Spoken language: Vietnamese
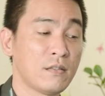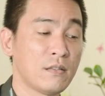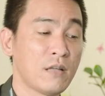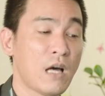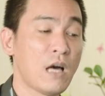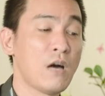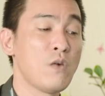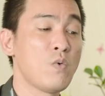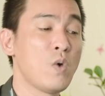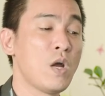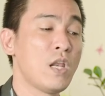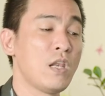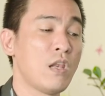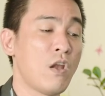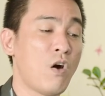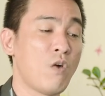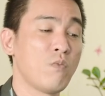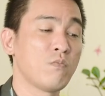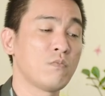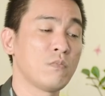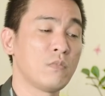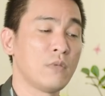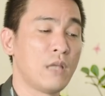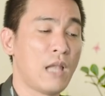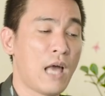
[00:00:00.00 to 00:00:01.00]
à, quên lột
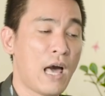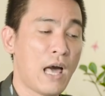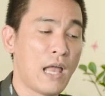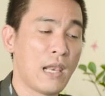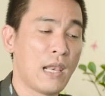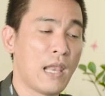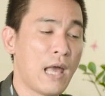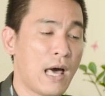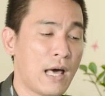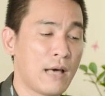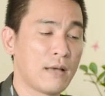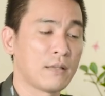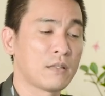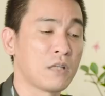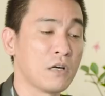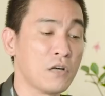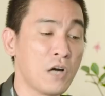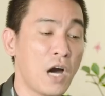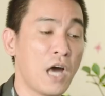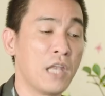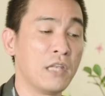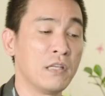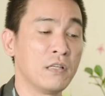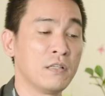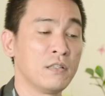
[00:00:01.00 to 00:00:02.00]
là là tự
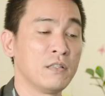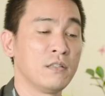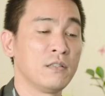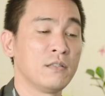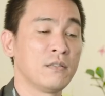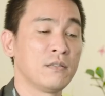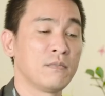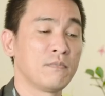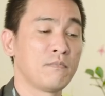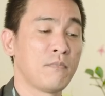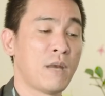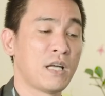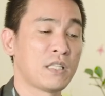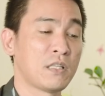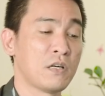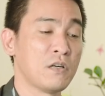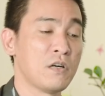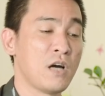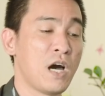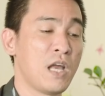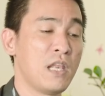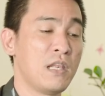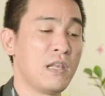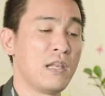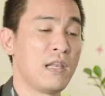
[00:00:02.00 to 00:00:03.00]
hình mà tự
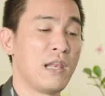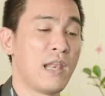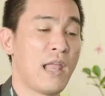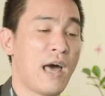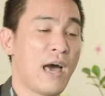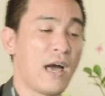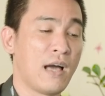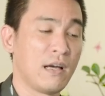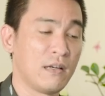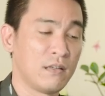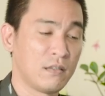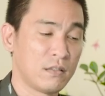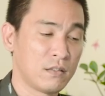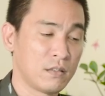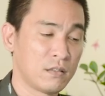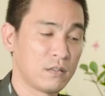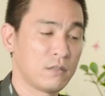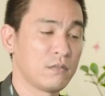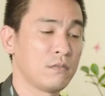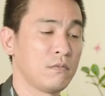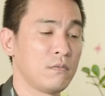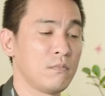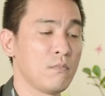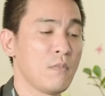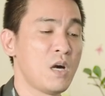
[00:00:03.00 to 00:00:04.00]
hình là
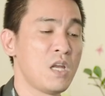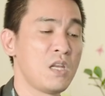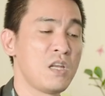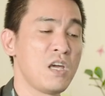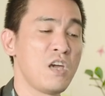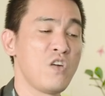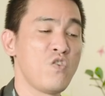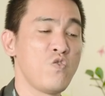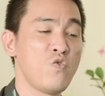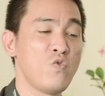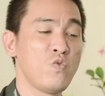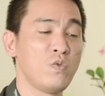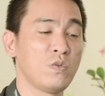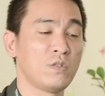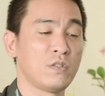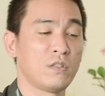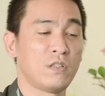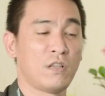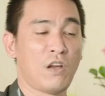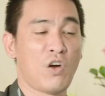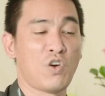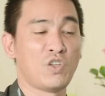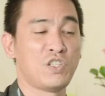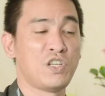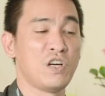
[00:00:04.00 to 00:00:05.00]
bên yếu
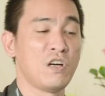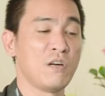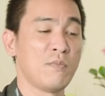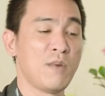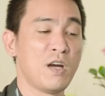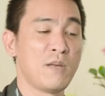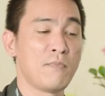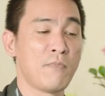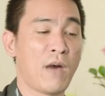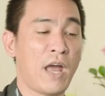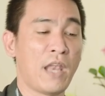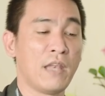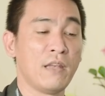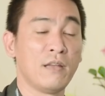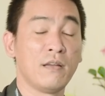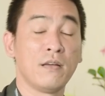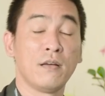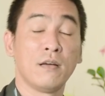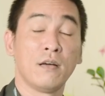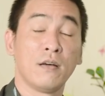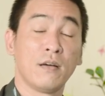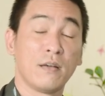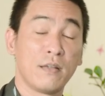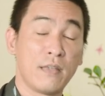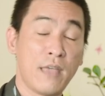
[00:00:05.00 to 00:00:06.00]
loại trừ bên mạnh
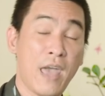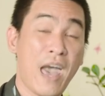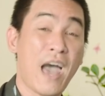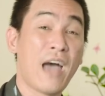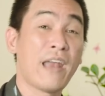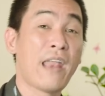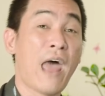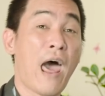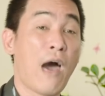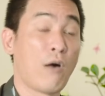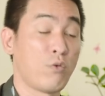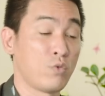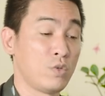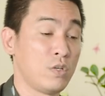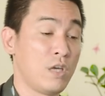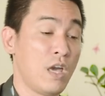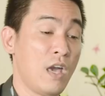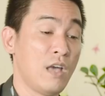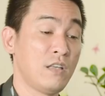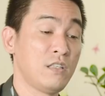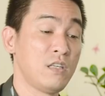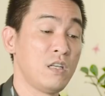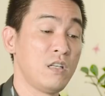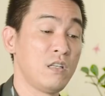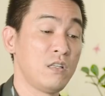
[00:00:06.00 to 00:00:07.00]
gia đạo
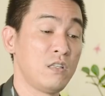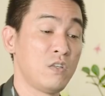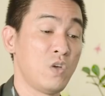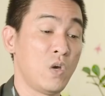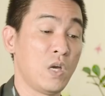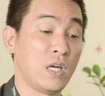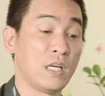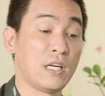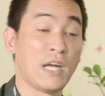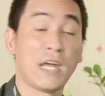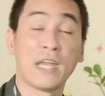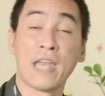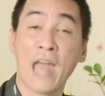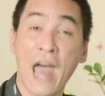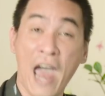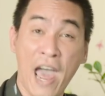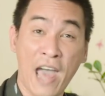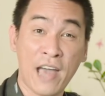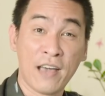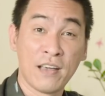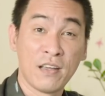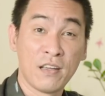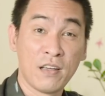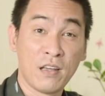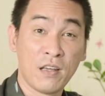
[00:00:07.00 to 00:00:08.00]
dễ sinh chuyện rầy rà
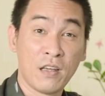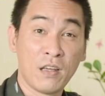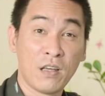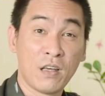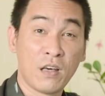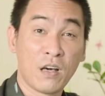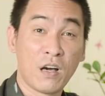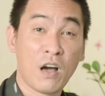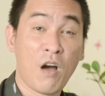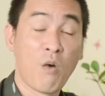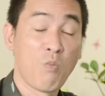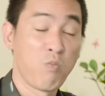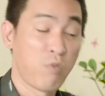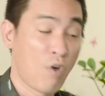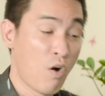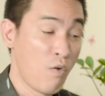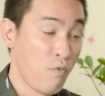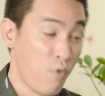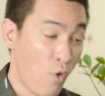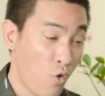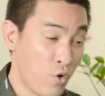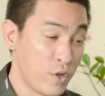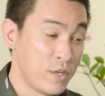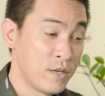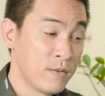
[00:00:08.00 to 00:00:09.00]
không có
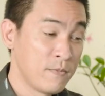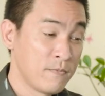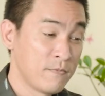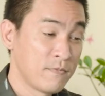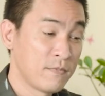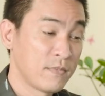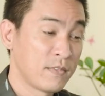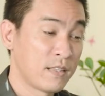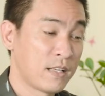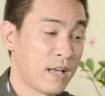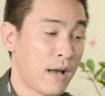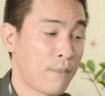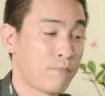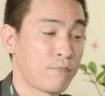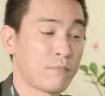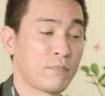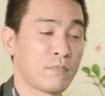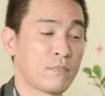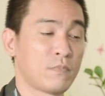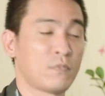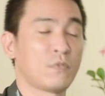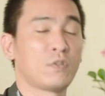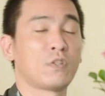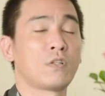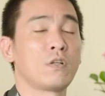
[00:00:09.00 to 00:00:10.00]
vui gặp
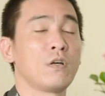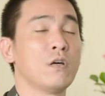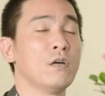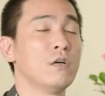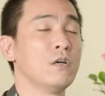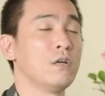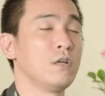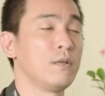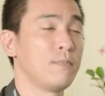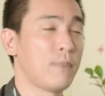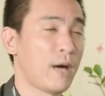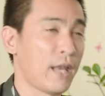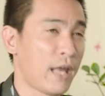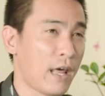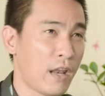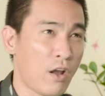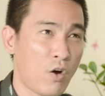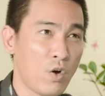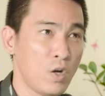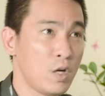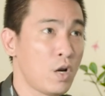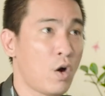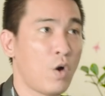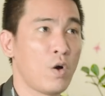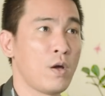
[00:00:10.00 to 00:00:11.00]
người mà đã
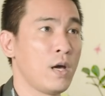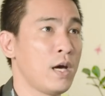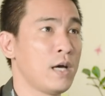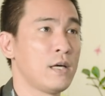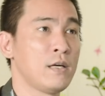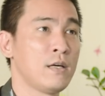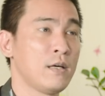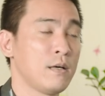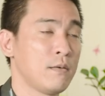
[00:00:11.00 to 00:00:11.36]
nói rồi ha